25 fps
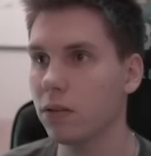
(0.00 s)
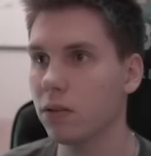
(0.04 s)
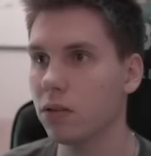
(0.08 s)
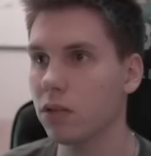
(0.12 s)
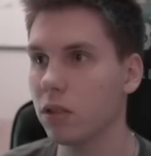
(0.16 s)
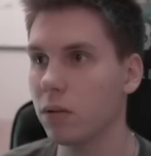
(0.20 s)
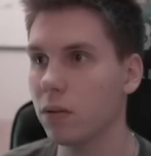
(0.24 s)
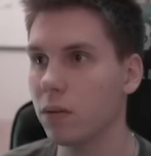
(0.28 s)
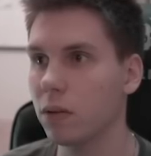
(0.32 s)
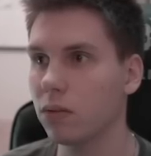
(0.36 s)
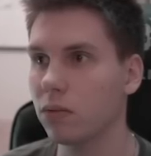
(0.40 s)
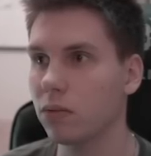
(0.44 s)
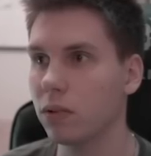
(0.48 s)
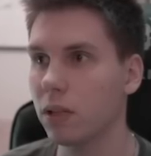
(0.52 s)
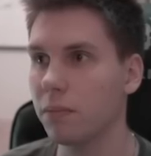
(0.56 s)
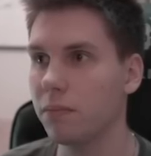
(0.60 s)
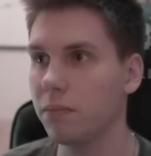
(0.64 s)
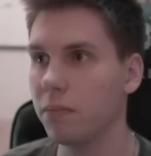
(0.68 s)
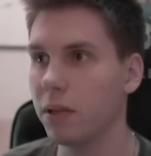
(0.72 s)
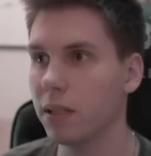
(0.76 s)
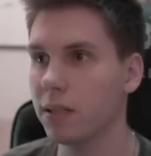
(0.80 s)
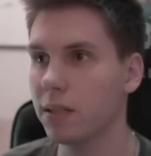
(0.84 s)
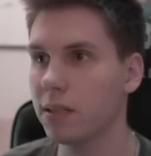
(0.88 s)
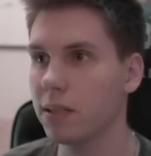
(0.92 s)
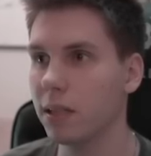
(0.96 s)
Trzeba tutaj
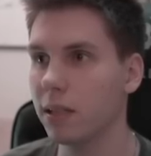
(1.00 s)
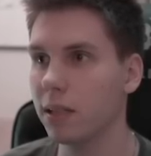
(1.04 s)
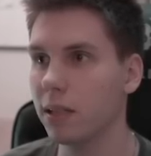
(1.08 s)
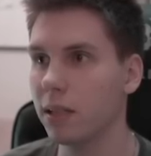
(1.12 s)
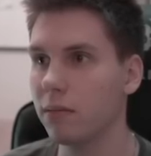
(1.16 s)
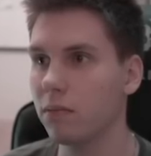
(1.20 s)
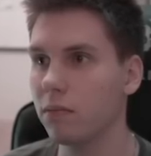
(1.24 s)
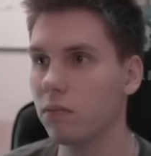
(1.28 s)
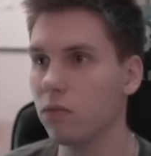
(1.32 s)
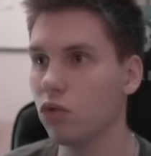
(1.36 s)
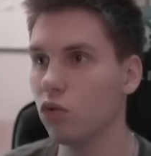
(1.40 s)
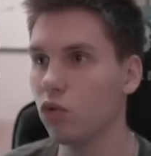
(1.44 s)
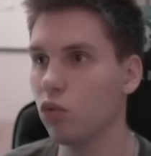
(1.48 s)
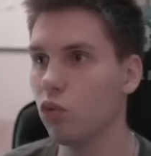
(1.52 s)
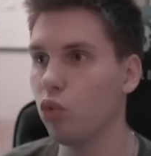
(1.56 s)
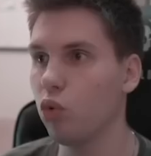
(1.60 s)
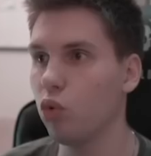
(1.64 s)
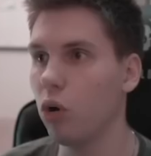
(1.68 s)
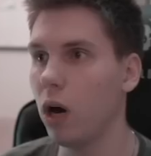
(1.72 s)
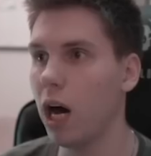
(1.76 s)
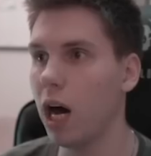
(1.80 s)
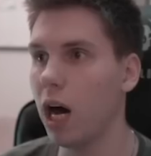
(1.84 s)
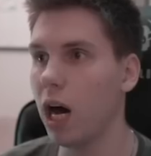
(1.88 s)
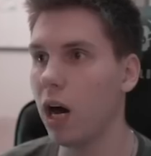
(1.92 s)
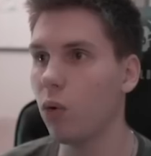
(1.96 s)
biec za...
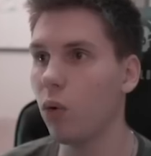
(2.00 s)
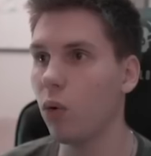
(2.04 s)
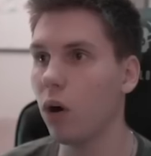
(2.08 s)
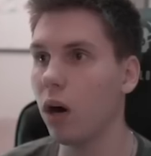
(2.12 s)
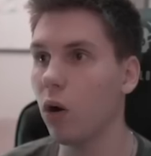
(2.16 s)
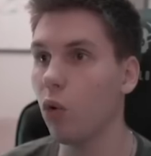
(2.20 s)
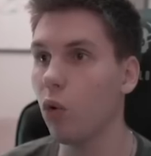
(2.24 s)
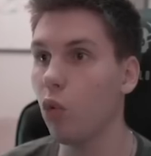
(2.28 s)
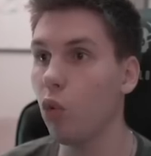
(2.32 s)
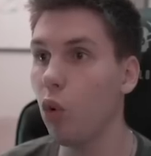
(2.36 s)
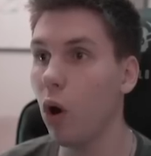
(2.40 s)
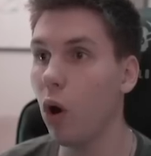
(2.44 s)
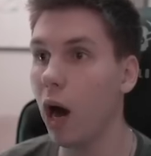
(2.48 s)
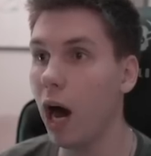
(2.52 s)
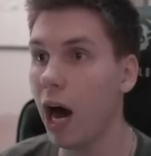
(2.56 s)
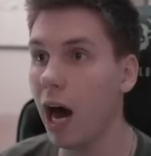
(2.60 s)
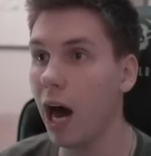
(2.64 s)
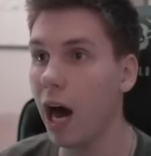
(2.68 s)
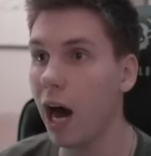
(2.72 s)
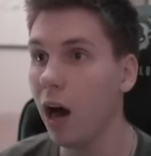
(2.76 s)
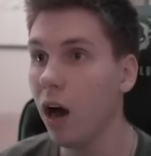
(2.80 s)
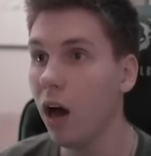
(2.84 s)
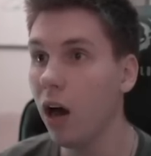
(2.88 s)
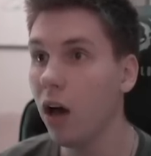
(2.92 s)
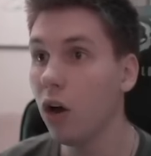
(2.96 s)
Wow,
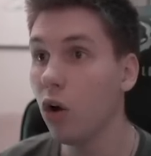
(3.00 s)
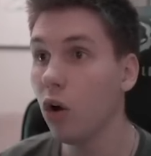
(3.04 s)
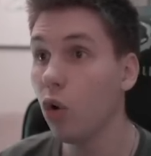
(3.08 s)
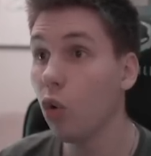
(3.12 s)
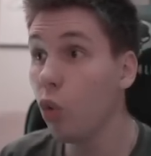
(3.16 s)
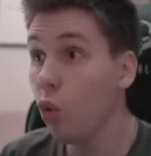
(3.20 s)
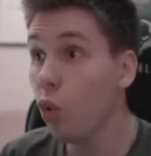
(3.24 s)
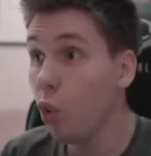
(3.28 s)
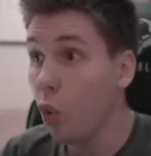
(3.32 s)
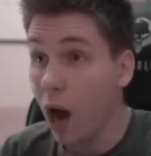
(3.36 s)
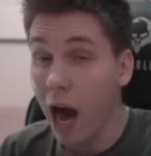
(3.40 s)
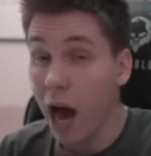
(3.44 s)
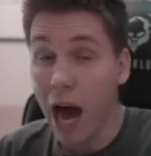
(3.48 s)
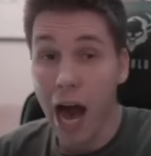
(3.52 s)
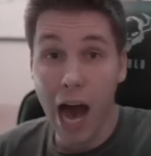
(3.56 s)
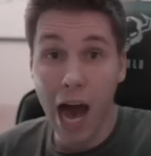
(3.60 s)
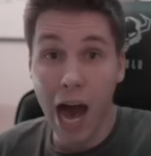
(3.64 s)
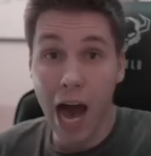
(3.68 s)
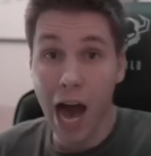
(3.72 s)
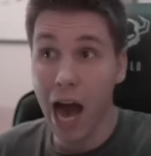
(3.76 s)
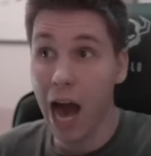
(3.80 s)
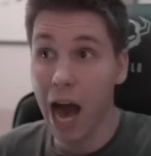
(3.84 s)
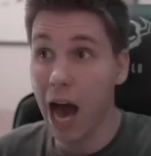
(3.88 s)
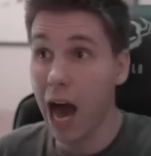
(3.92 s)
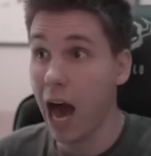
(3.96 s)
wow,
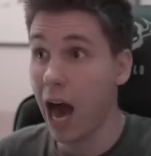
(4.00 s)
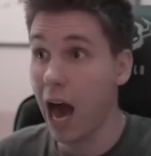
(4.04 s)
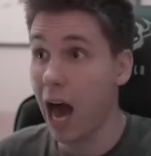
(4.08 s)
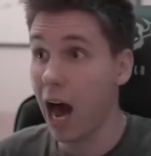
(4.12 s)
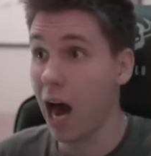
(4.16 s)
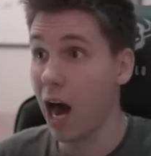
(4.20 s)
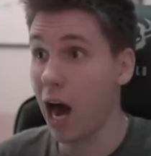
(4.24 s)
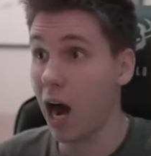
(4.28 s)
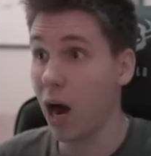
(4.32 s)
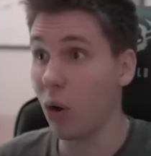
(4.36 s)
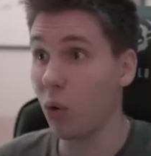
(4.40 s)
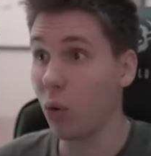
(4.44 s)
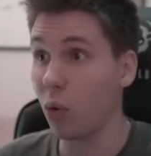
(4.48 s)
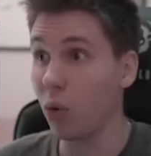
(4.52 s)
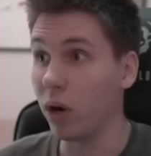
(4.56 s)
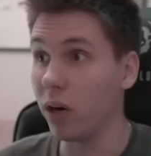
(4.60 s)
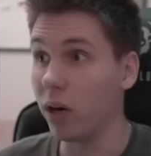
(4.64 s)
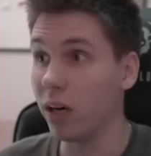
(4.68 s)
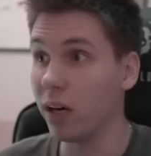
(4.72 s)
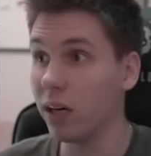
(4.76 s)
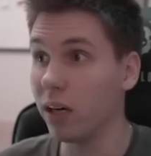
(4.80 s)
wow!